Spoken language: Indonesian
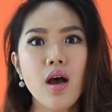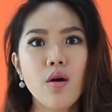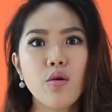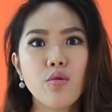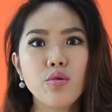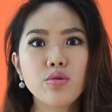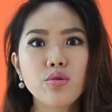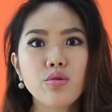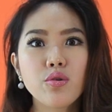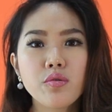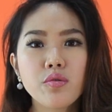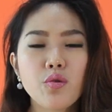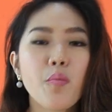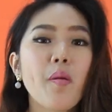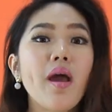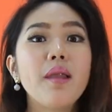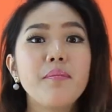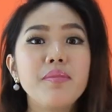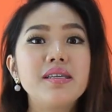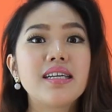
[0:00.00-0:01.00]
untuk
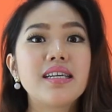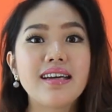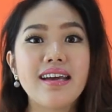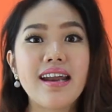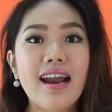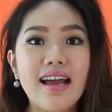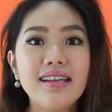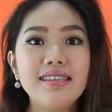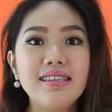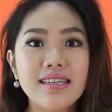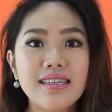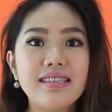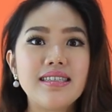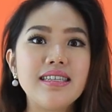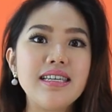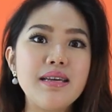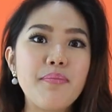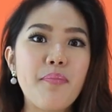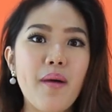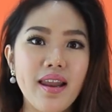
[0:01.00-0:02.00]
supaya lebih seger aja
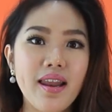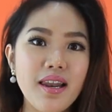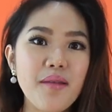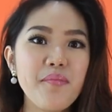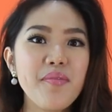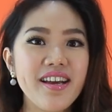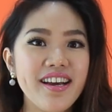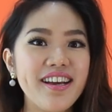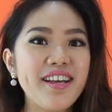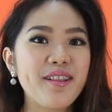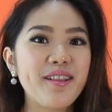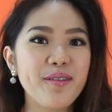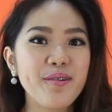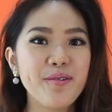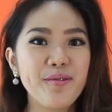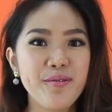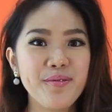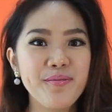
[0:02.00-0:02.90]
sih, paling lebih ke itu.